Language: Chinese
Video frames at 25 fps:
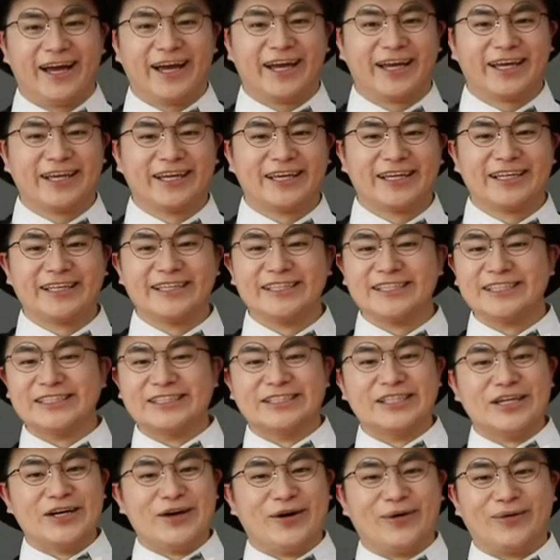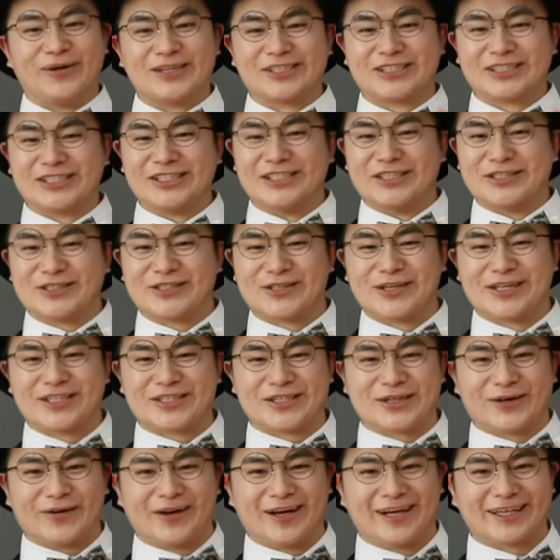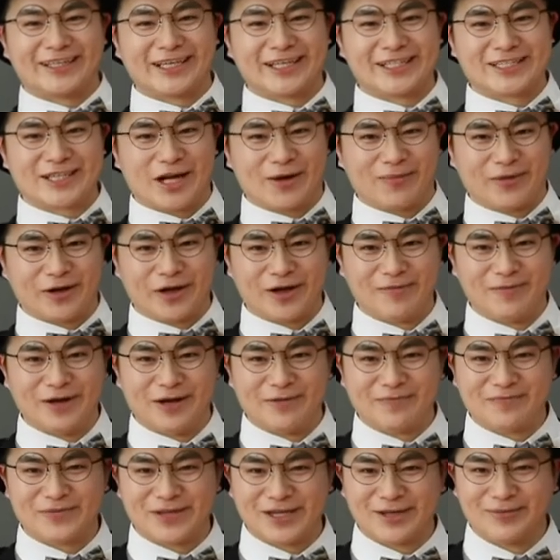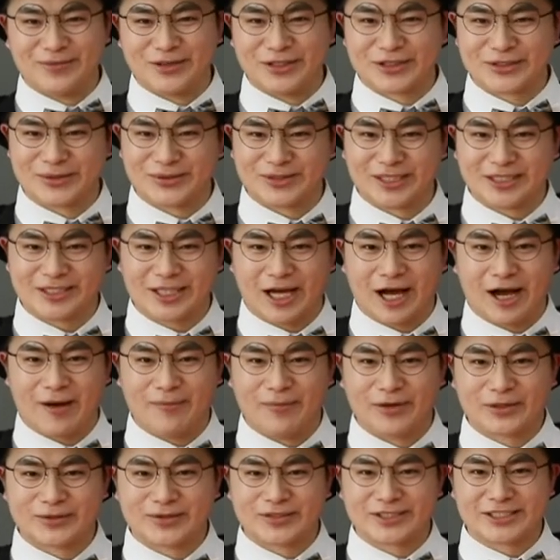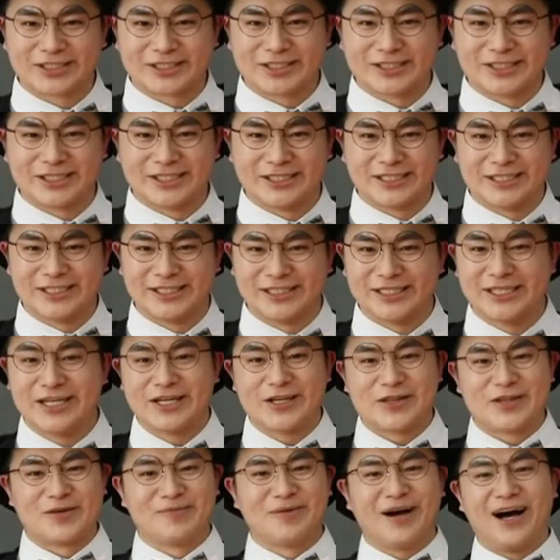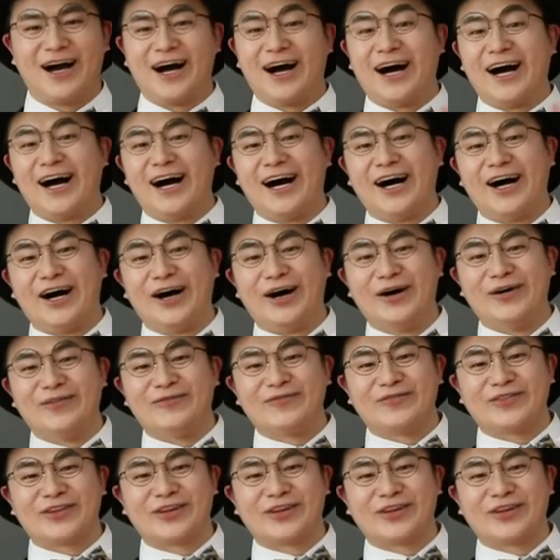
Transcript: 嘿，我是最喜欢给小朋友们变魔术的大魔术师。你们好。